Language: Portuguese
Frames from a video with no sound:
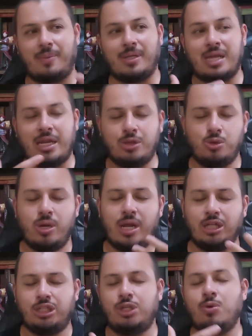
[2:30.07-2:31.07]
mas ali
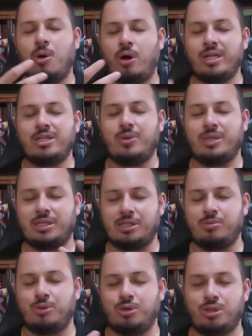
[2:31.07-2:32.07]
durante 1 hora e 56
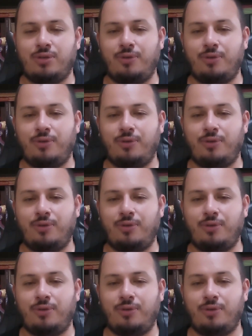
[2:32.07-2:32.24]
minutos de